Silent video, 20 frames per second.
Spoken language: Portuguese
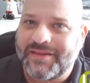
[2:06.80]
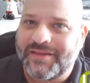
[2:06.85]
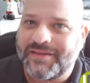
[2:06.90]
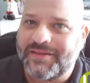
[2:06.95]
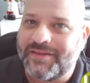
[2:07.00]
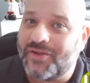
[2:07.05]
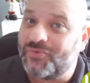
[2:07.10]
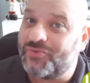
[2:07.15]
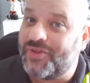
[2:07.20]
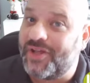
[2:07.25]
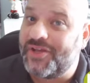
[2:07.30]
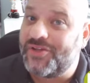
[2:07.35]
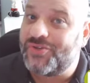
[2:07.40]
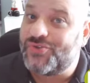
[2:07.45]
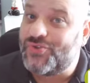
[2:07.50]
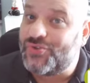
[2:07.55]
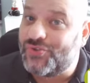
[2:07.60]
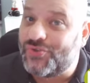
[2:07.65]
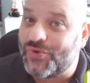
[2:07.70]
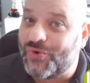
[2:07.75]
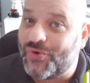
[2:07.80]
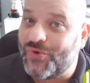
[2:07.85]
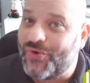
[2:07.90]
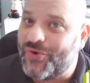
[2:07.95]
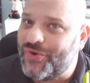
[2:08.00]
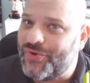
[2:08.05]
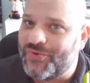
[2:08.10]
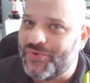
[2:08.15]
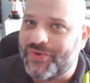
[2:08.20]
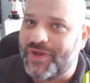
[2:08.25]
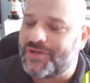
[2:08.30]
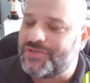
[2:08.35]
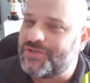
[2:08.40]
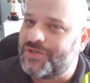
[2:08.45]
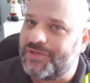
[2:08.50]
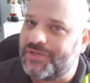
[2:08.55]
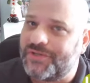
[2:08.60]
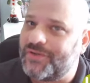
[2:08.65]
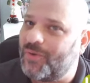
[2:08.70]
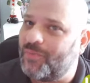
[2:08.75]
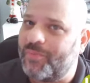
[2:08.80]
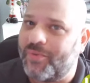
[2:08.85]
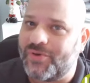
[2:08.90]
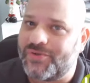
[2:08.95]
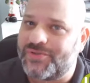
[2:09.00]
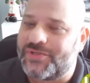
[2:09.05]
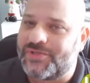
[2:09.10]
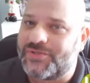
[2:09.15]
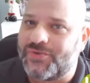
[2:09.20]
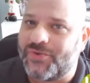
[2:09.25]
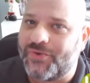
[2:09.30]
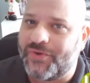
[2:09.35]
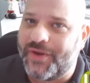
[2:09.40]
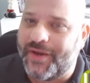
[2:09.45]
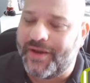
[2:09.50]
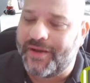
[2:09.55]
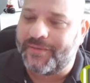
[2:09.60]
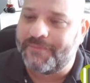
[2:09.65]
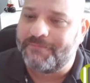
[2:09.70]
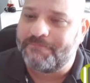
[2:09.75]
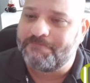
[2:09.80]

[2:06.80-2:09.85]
não tem sonho que a gente não possa sonhar.